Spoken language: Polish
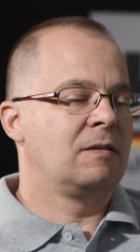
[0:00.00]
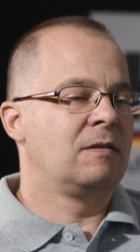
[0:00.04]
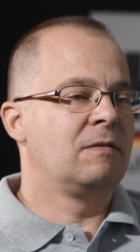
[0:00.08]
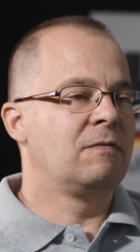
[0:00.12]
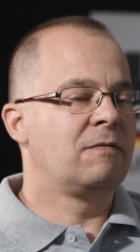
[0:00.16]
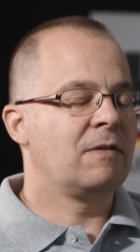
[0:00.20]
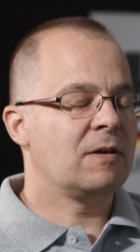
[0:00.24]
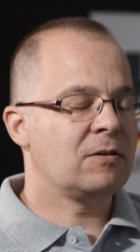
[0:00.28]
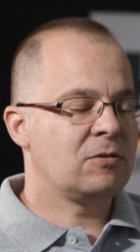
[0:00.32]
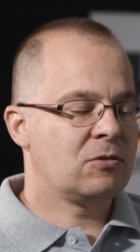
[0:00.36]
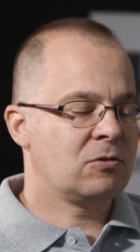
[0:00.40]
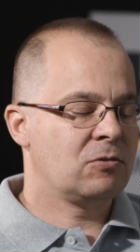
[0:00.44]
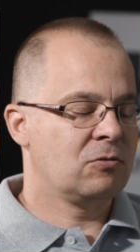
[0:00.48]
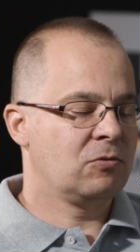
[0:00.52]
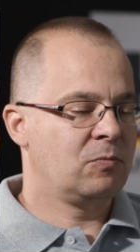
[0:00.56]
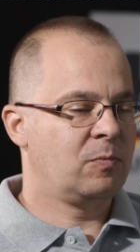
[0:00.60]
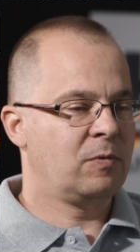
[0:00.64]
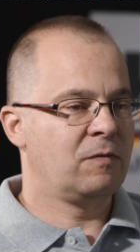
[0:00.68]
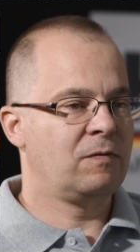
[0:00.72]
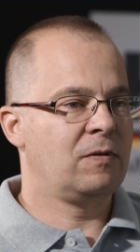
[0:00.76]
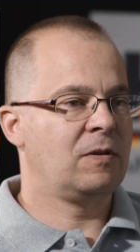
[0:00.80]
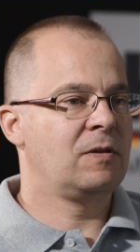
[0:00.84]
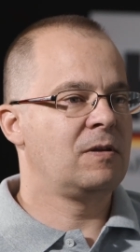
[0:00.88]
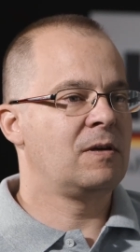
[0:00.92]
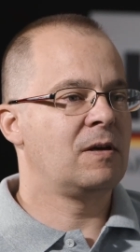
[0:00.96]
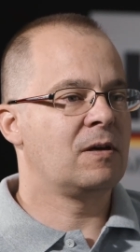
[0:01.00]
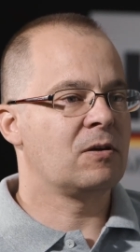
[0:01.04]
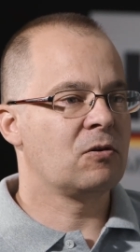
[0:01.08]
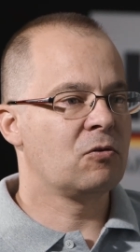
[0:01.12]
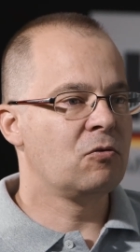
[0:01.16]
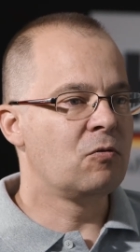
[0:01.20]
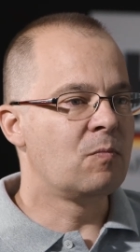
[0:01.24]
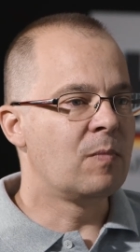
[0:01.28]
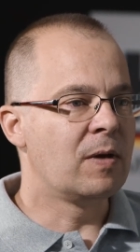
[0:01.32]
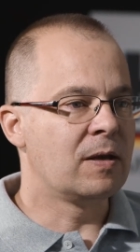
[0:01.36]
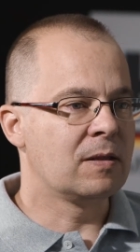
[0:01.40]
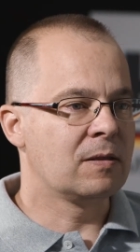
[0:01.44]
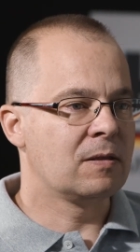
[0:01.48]
dwa, trzy odpowiednie
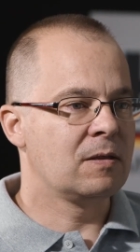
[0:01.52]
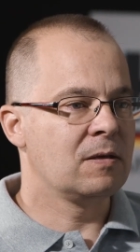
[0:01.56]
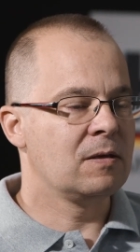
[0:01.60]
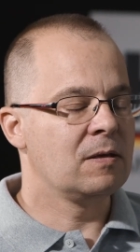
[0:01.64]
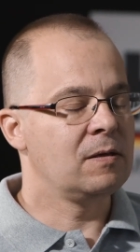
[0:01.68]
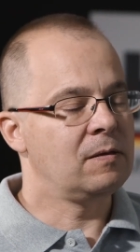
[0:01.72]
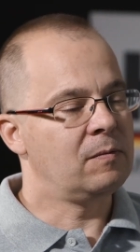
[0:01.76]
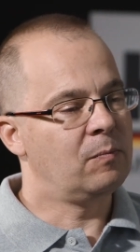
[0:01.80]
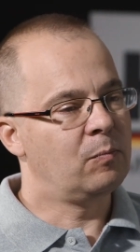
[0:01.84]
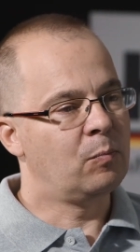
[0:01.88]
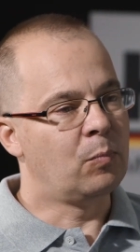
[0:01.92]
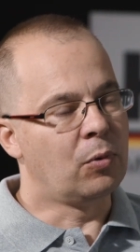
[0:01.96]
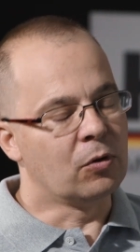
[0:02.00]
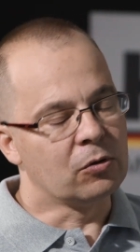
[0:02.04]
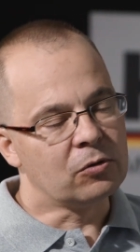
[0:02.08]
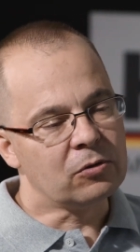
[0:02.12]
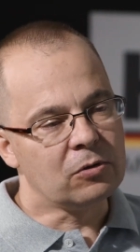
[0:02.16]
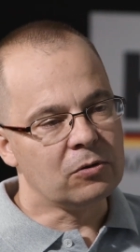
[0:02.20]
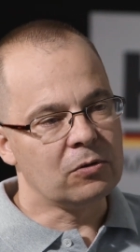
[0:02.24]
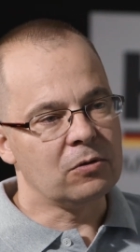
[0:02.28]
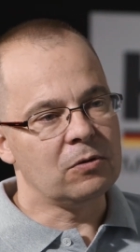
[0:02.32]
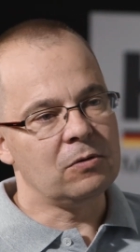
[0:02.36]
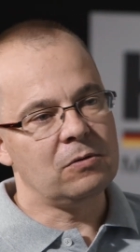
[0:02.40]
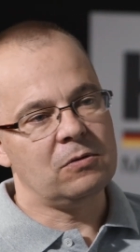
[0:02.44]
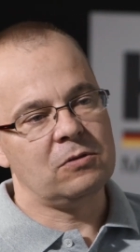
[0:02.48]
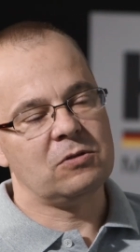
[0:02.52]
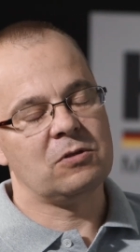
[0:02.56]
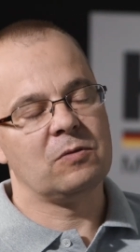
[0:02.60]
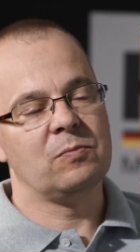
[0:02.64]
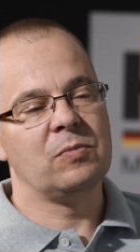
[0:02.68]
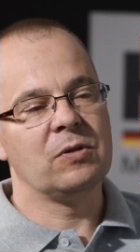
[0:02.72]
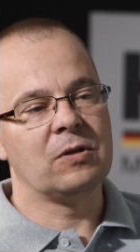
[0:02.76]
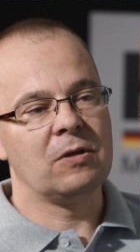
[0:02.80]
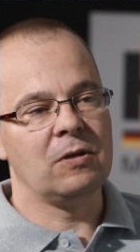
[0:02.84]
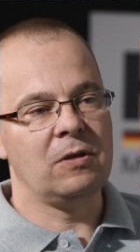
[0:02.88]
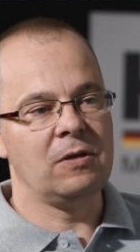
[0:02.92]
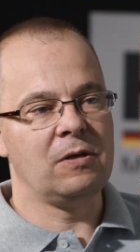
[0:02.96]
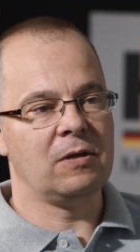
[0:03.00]
argumenty po to,
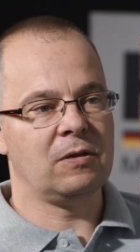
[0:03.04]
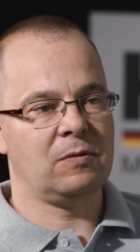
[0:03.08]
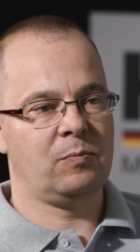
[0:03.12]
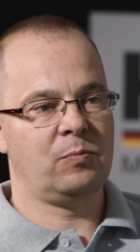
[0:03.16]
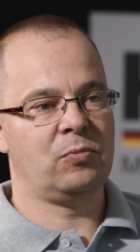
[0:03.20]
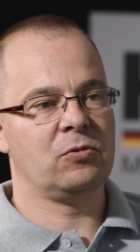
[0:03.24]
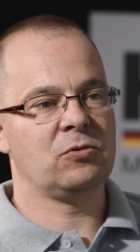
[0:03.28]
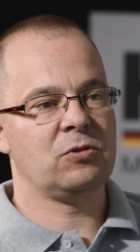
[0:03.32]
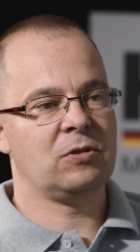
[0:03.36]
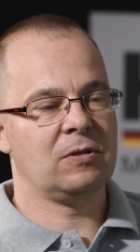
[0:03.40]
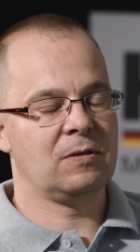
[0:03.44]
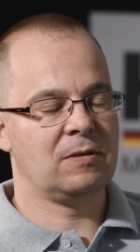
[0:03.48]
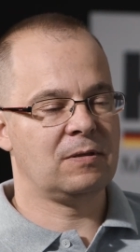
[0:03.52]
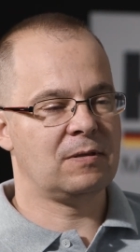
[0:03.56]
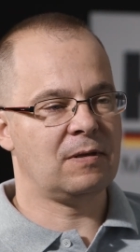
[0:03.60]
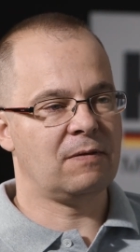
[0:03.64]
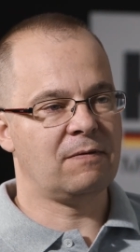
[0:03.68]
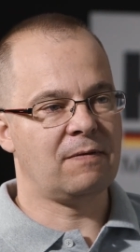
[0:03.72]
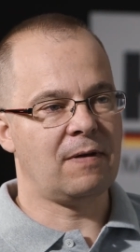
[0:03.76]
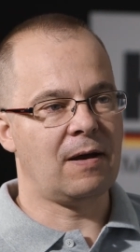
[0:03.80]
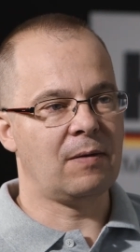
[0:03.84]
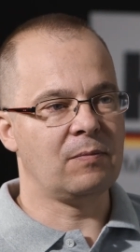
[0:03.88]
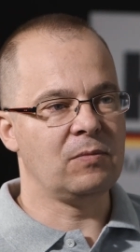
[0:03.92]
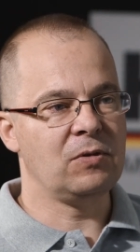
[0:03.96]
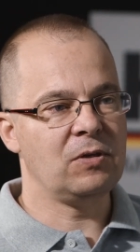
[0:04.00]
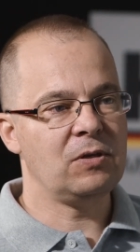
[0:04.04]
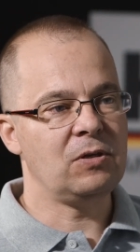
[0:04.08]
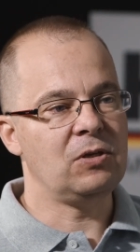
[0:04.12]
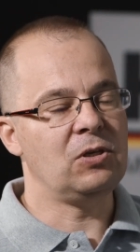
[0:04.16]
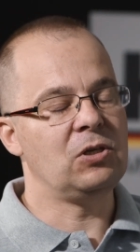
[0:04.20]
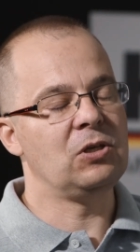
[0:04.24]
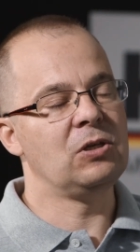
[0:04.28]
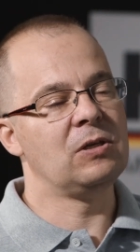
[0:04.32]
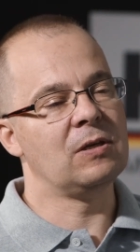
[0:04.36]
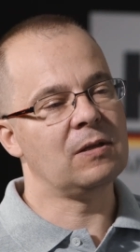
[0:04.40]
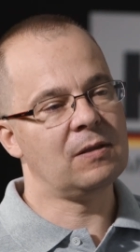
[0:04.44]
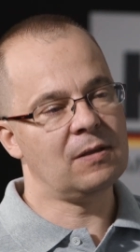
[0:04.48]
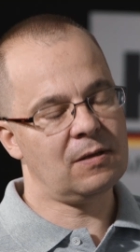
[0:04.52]
żeby klient poszedł za wami
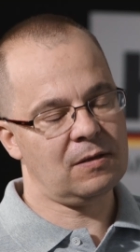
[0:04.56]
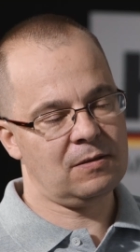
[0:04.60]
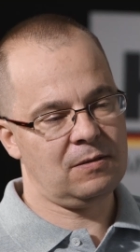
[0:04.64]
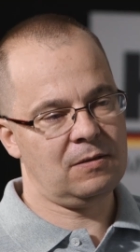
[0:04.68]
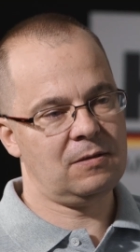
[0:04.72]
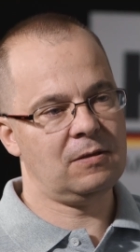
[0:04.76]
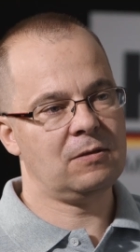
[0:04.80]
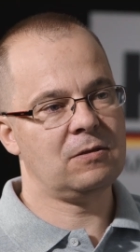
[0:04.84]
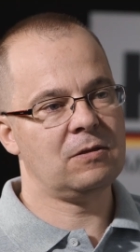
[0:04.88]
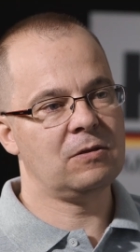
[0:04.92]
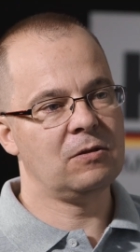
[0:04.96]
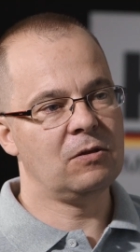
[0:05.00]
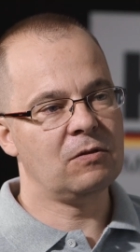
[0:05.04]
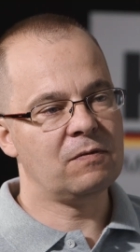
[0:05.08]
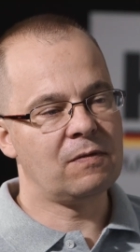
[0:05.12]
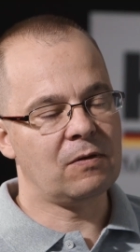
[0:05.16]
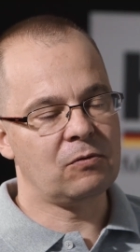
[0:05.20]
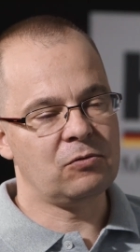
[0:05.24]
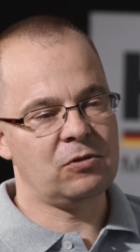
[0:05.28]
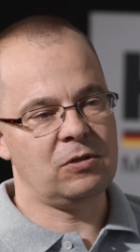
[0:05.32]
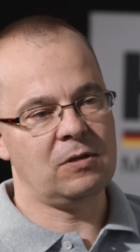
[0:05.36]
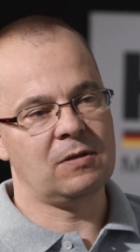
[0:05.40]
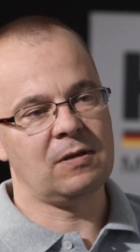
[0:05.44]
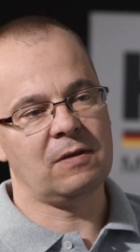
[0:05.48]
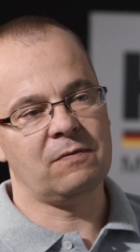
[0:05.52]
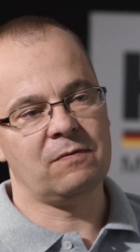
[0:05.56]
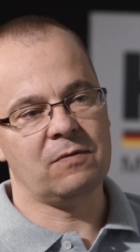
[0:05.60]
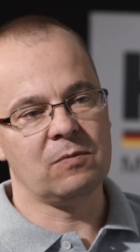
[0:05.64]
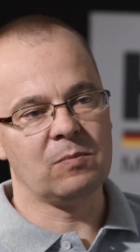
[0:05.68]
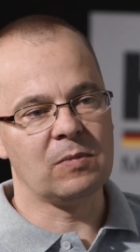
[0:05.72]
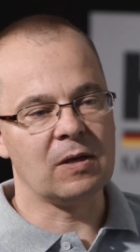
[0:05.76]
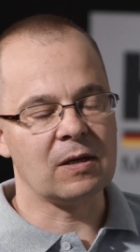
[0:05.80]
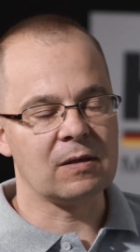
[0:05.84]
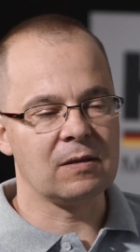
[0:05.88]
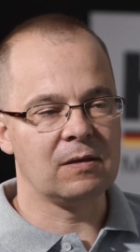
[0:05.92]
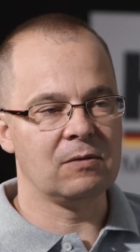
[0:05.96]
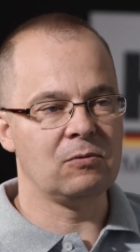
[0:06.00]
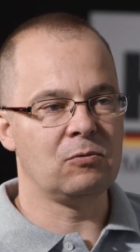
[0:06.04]
i jednak zdecydował się na
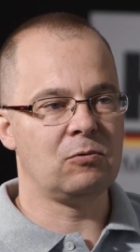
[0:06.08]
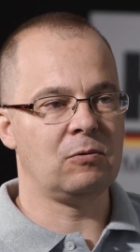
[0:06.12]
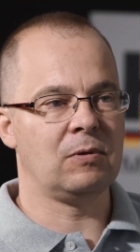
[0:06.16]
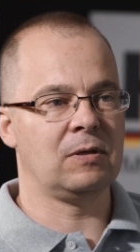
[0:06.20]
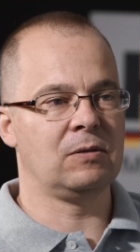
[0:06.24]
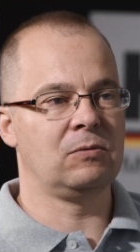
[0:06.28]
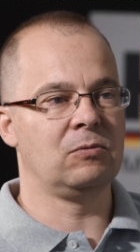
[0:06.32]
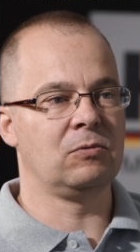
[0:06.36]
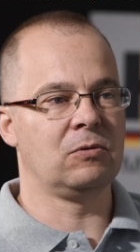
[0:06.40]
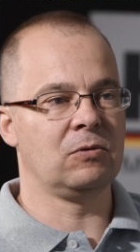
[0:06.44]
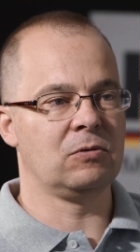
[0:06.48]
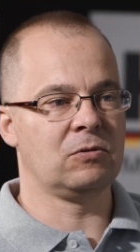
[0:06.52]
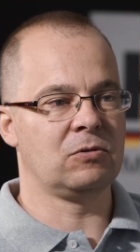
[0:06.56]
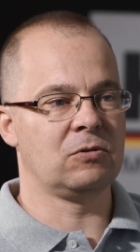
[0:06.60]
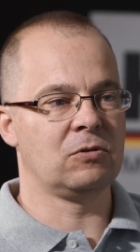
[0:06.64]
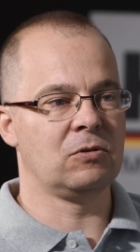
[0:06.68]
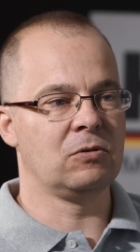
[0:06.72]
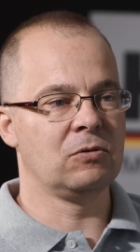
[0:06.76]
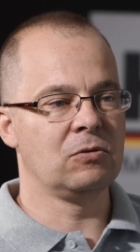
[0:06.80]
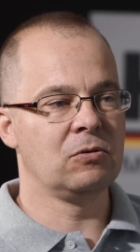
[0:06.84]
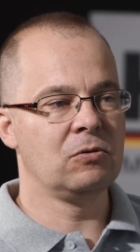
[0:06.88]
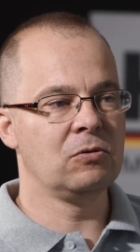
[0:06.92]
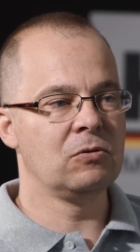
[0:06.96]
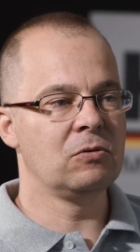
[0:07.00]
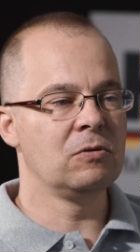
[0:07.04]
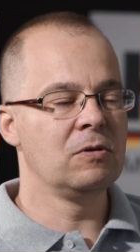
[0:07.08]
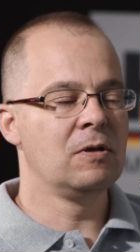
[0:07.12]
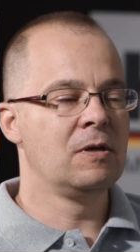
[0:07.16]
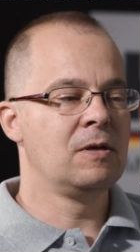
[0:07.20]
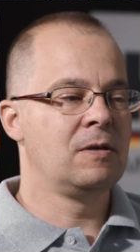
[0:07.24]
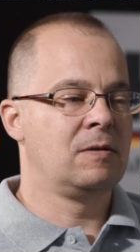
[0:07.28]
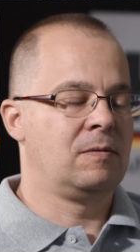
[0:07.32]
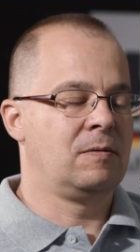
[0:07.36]
wymianę układu rozrządu